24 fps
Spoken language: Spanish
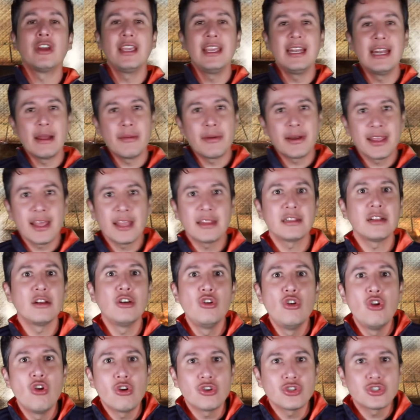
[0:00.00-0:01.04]
Y la verdad,
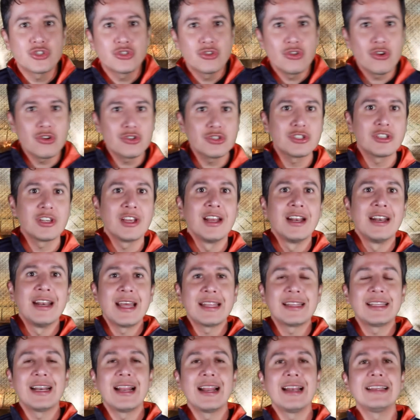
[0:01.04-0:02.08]
los dos
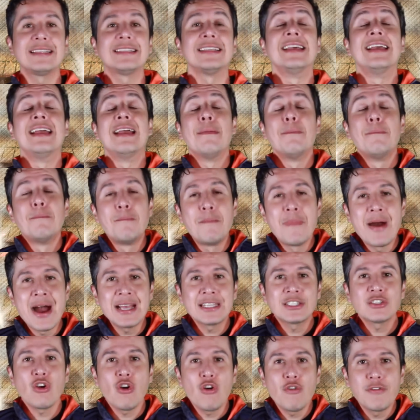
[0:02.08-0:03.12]
laterales
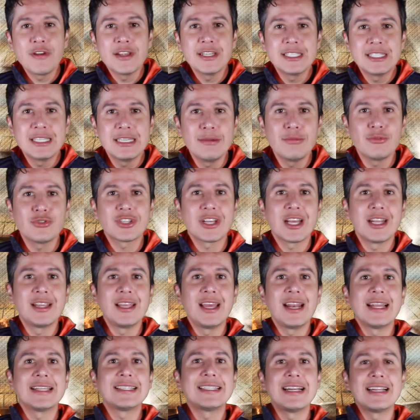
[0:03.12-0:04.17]
más ofensivos que
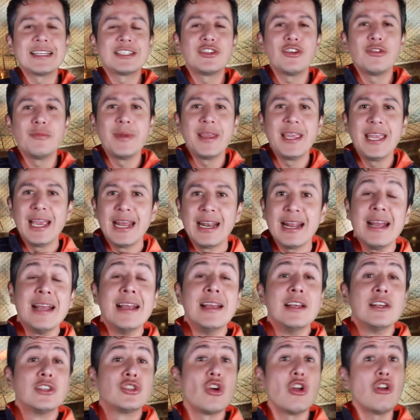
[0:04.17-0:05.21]
tiene la selección mexicana
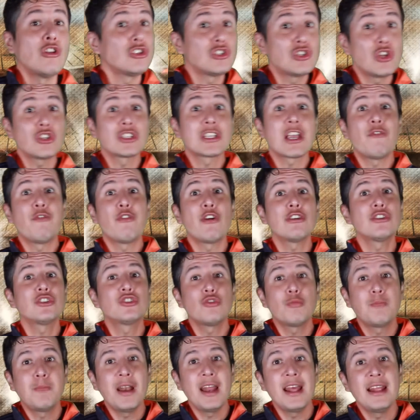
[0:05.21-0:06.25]
son los dos que fueron
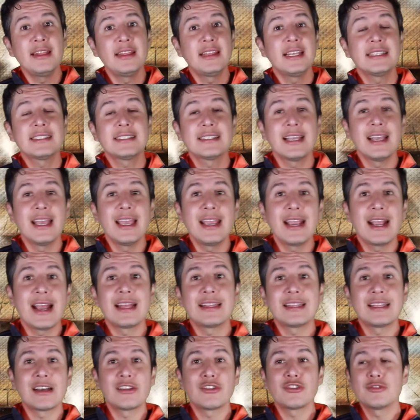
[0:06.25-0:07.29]
suplentes en
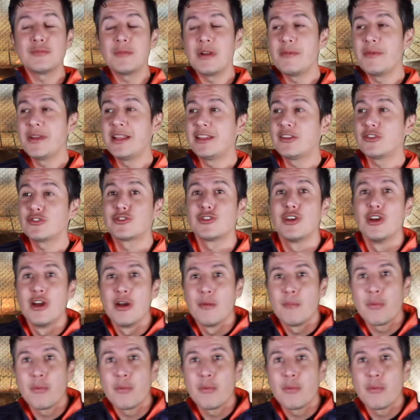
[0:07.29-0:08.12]
Qatar 2022.